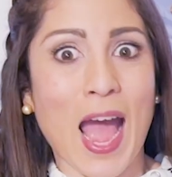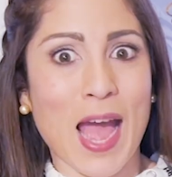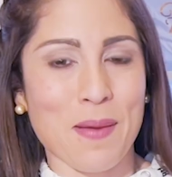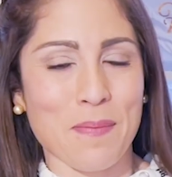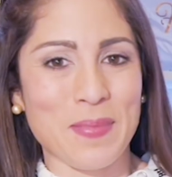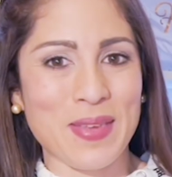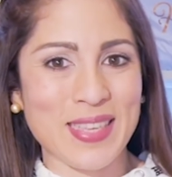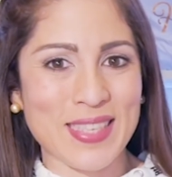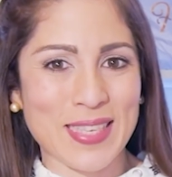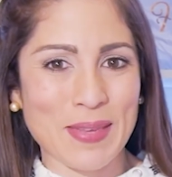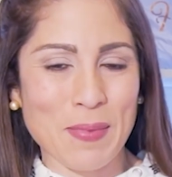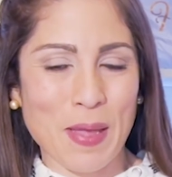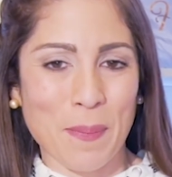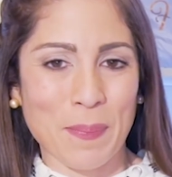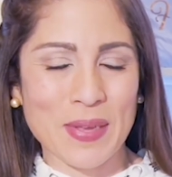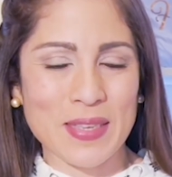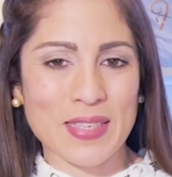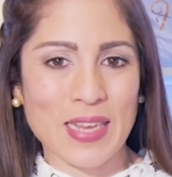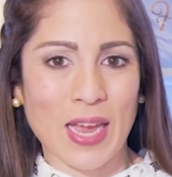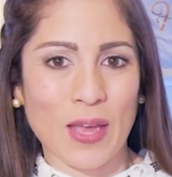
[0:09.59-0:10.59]
A mí sí me ha
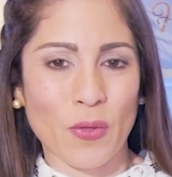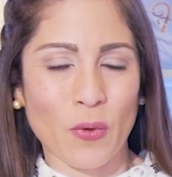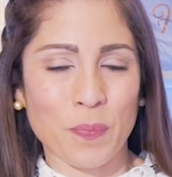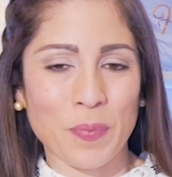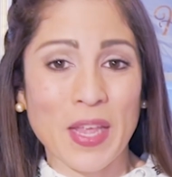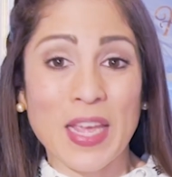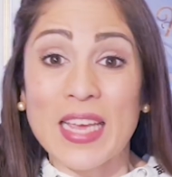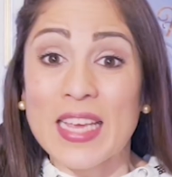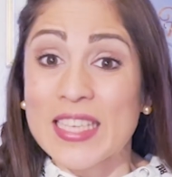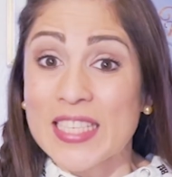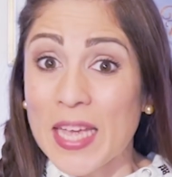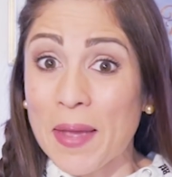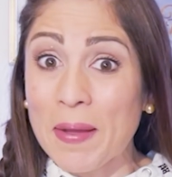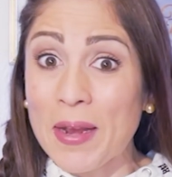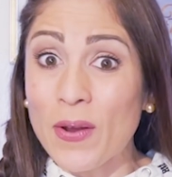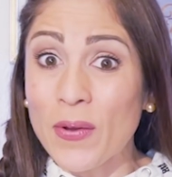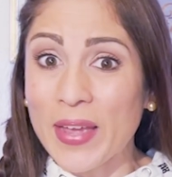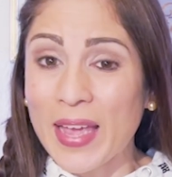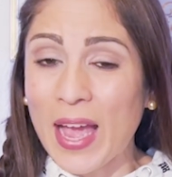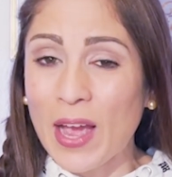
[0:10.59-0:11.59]
pasado. ¿Y
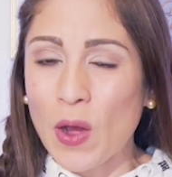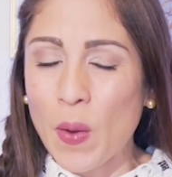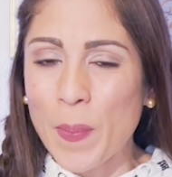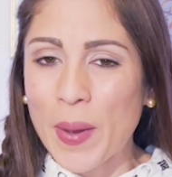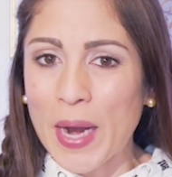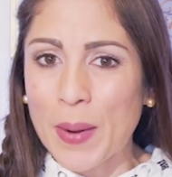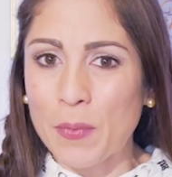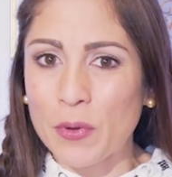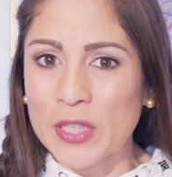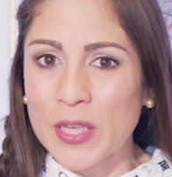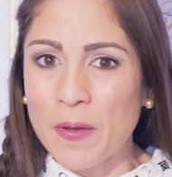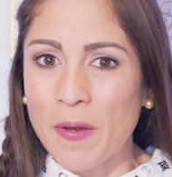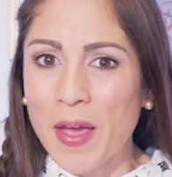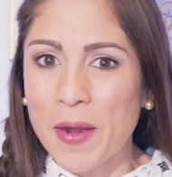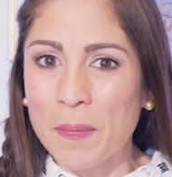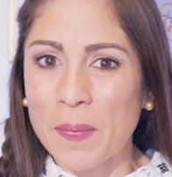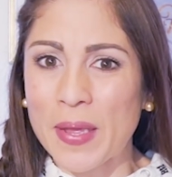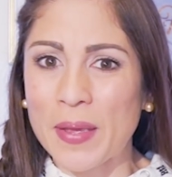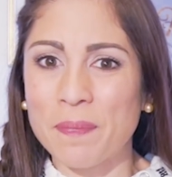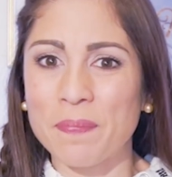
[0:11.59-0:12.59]
sabes lo que hago para
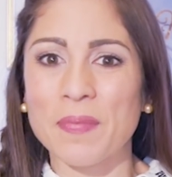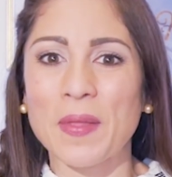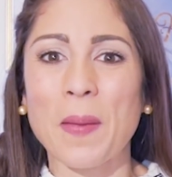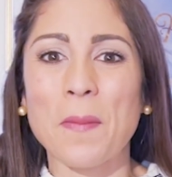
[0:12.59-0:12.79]
motivarme?